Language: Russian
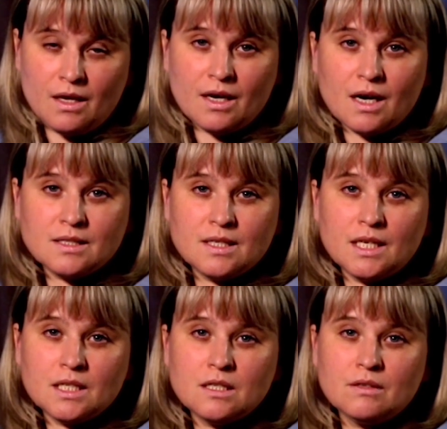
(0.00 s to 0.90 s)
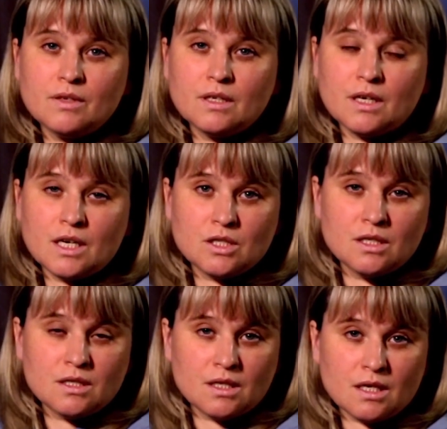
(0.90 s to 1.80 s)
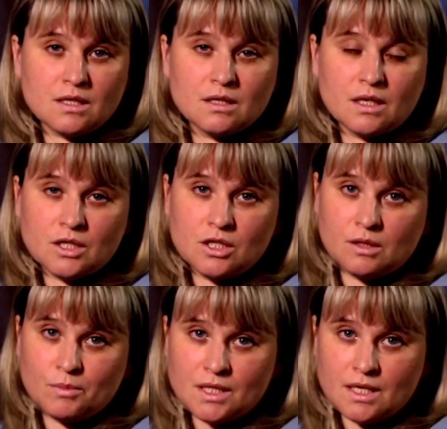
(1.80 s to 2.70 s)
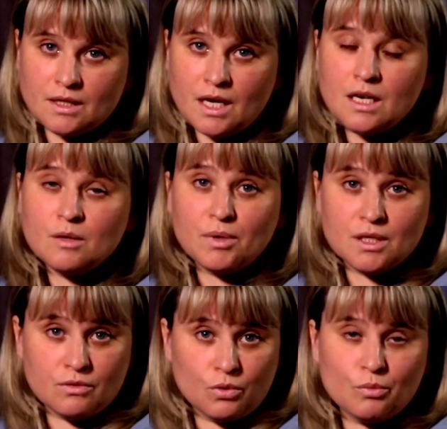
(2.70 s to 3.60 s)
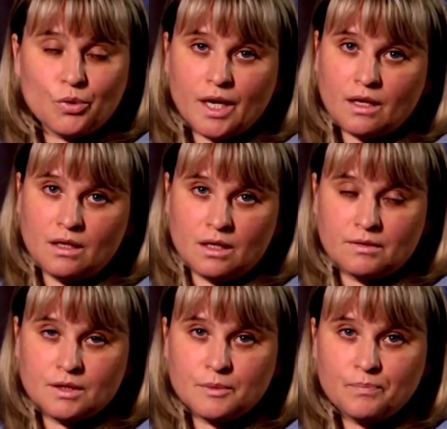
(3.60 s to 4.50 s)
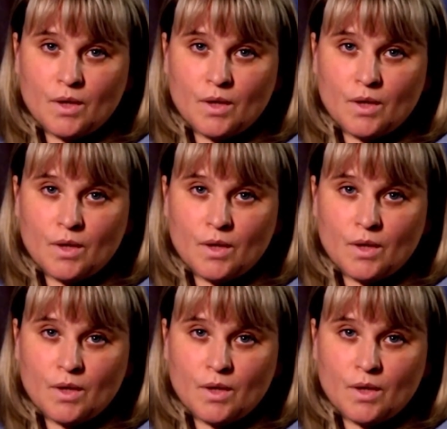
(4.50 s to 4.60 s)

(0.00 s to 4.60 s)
И как следствие, каждый из нас начал эмоционально по-своему реагировать.